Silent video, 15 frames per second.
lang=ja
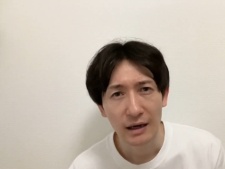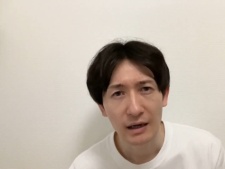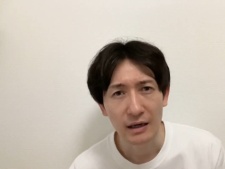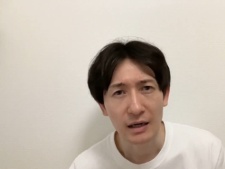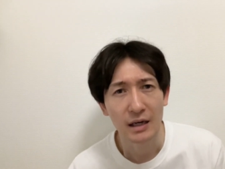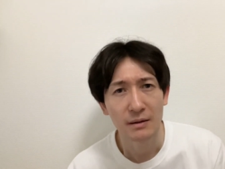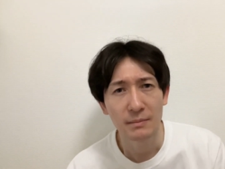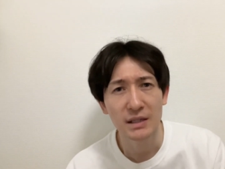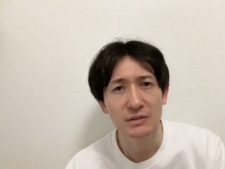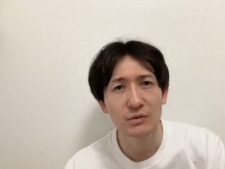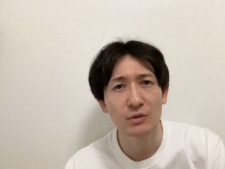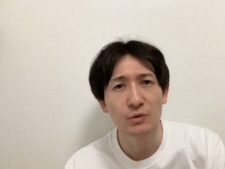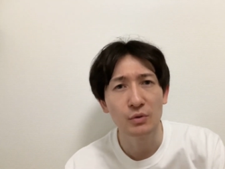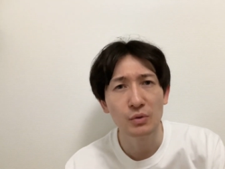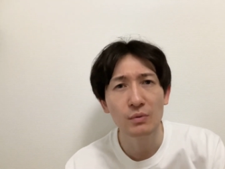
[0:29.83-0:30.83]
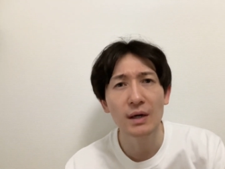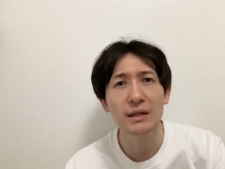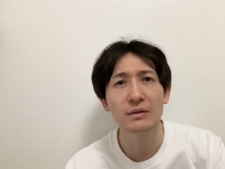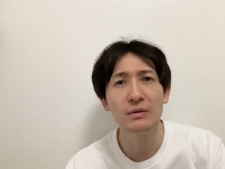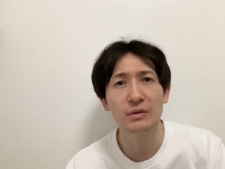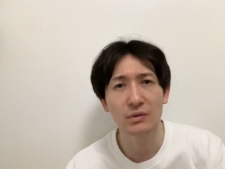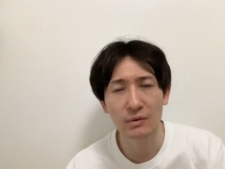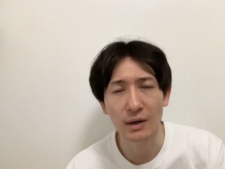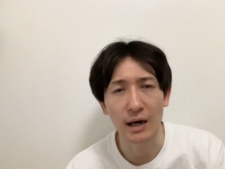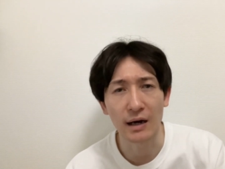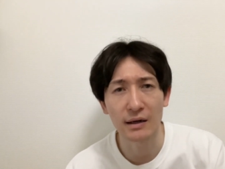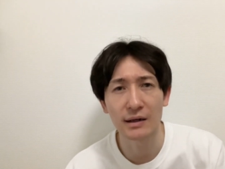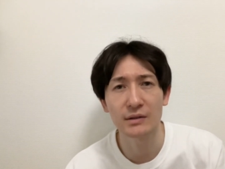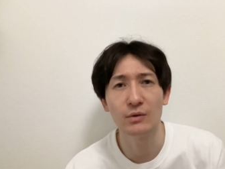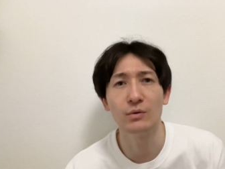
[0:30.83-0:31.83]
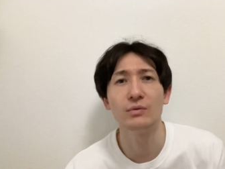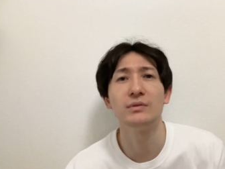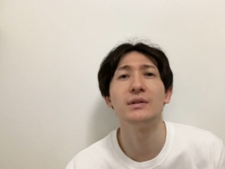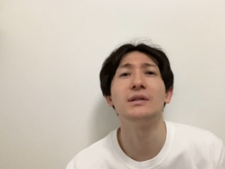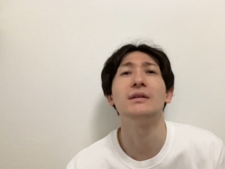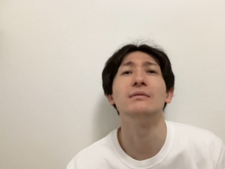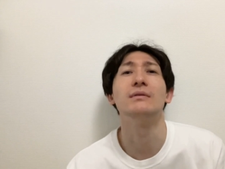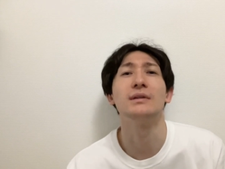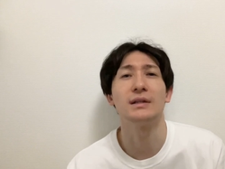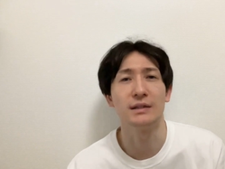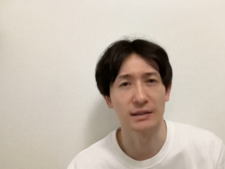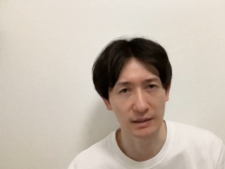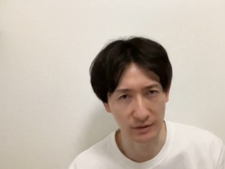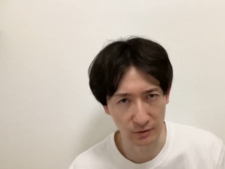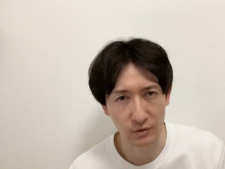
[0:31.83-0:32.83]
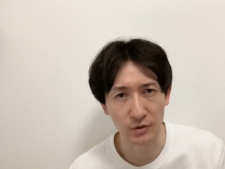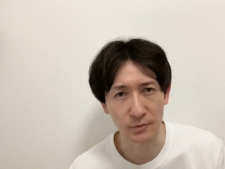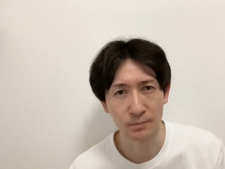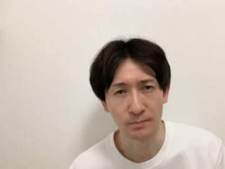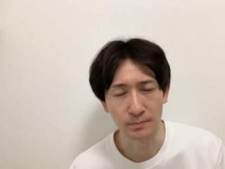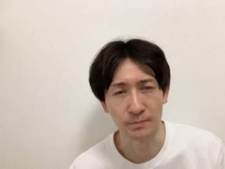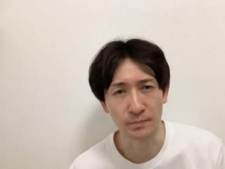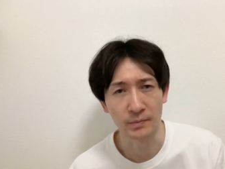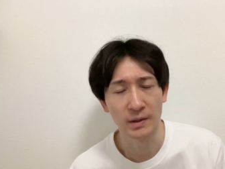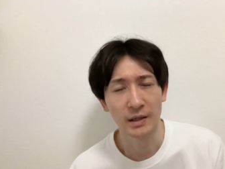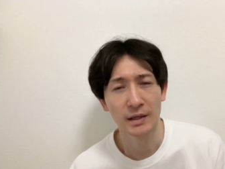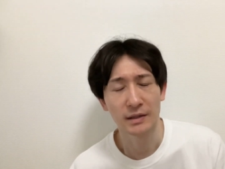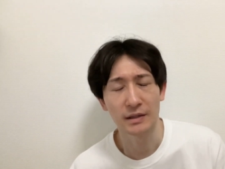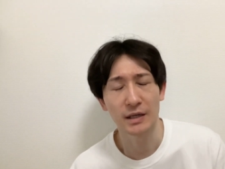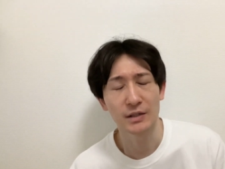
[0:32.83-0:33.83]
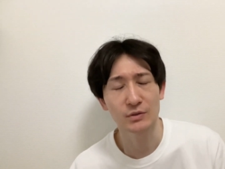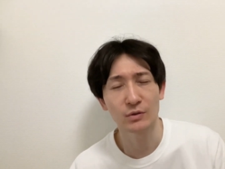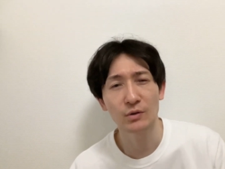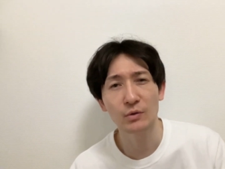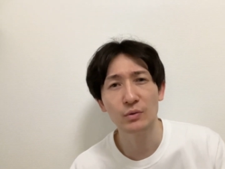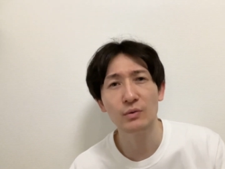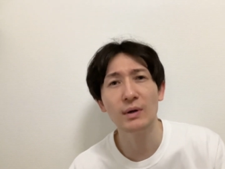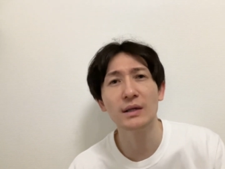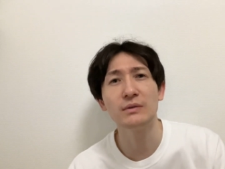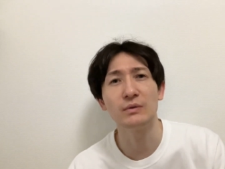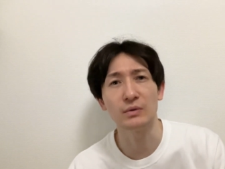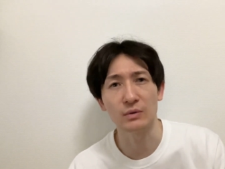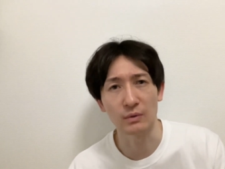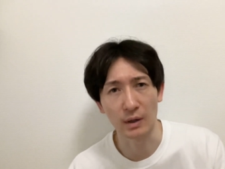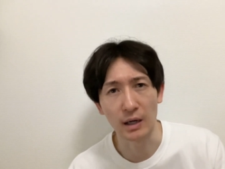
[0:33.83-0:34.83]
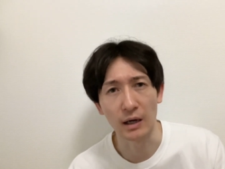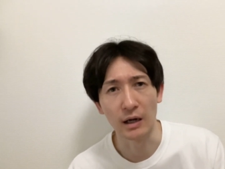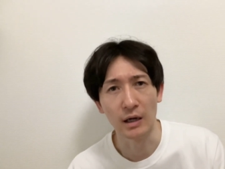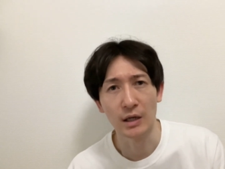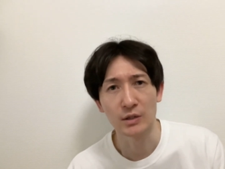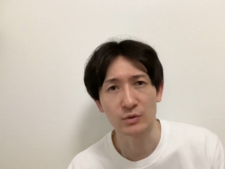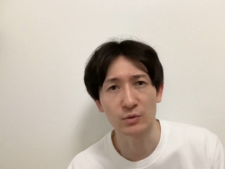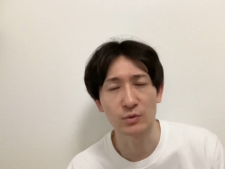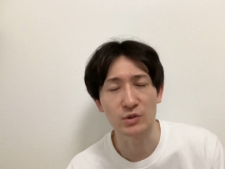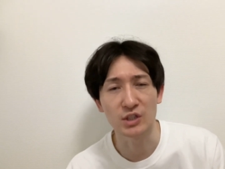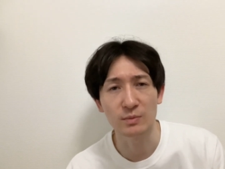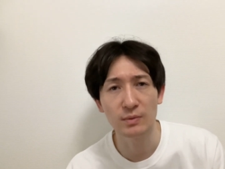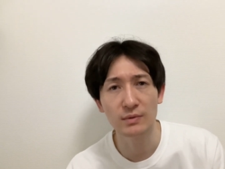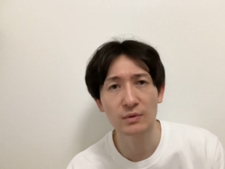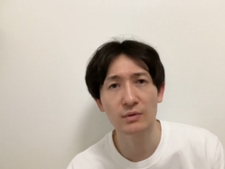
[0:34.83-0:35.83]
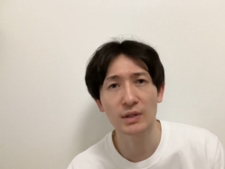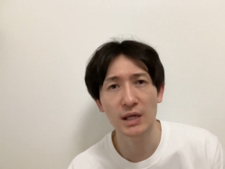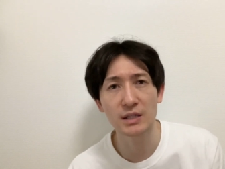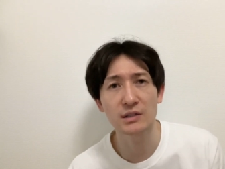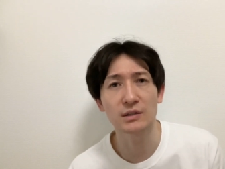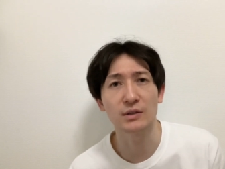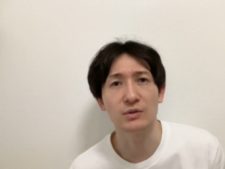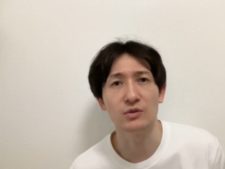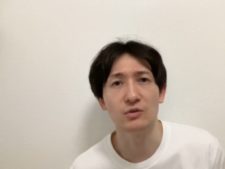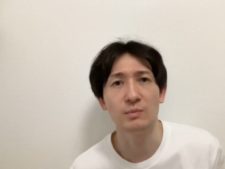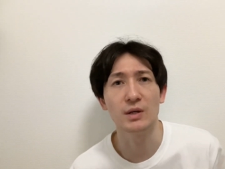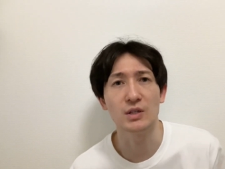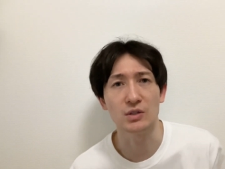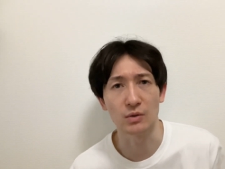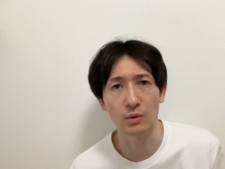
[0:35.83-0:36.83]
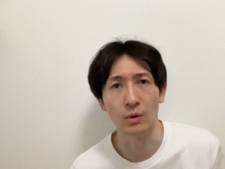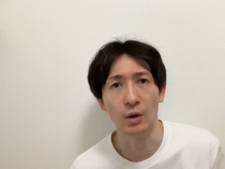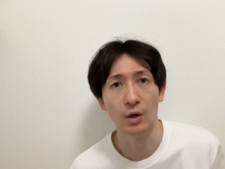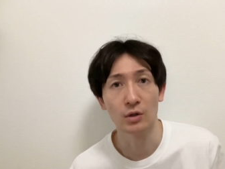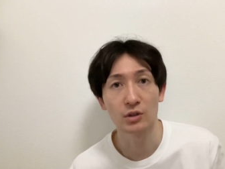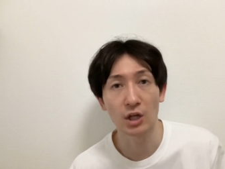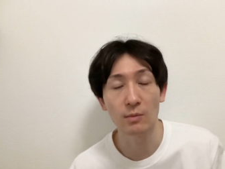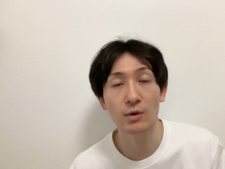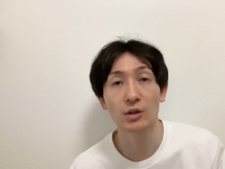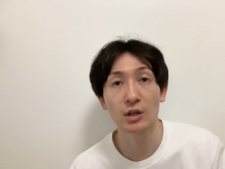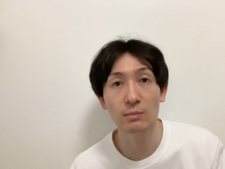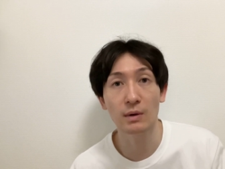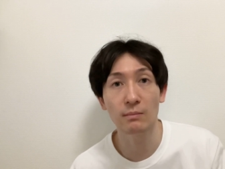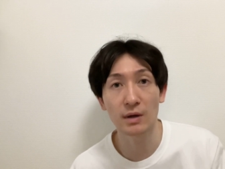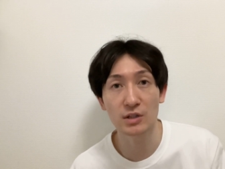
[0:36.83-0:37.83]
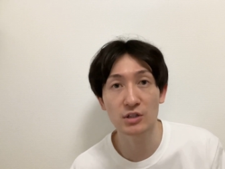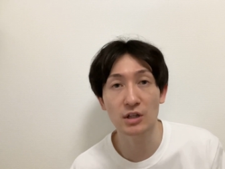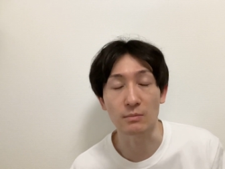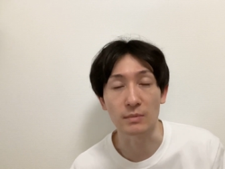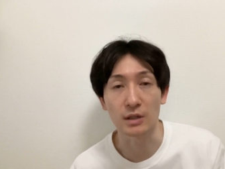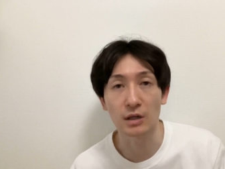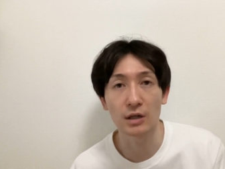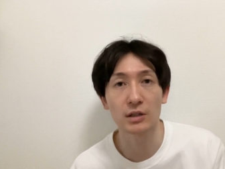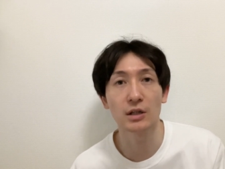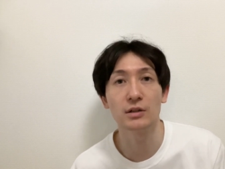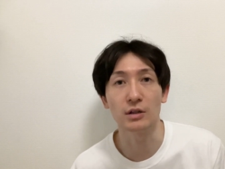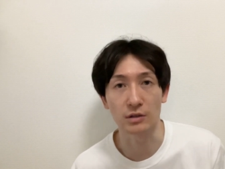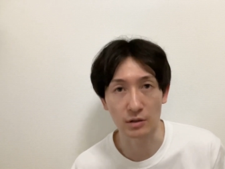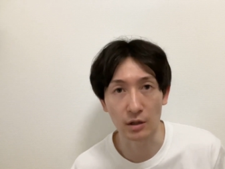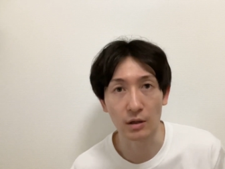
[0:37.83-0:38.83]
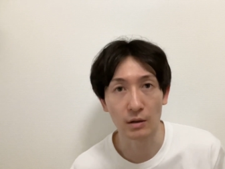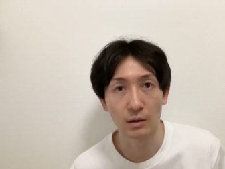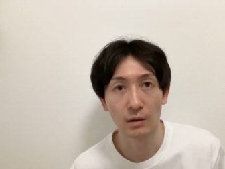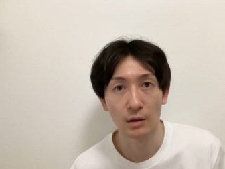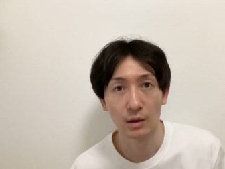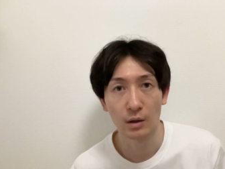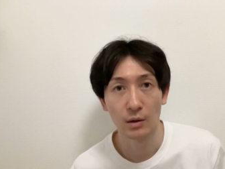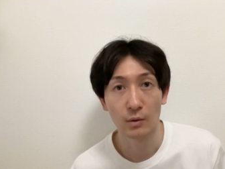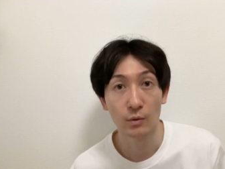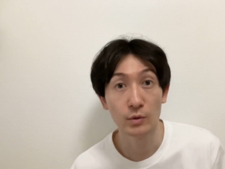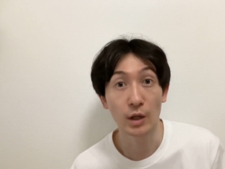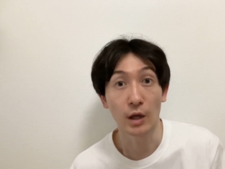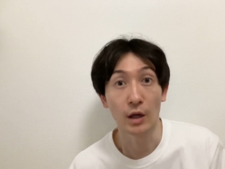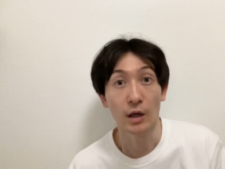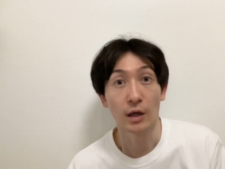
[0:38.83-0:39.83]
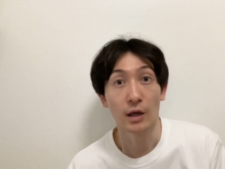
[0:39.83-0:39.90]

あまあ、その不安の人がハガキを送ってきてくれたんだけど、うん。で、その不安の人が、その自分の大好きな有名人をたまたま街で見かけたんだって。ほいで、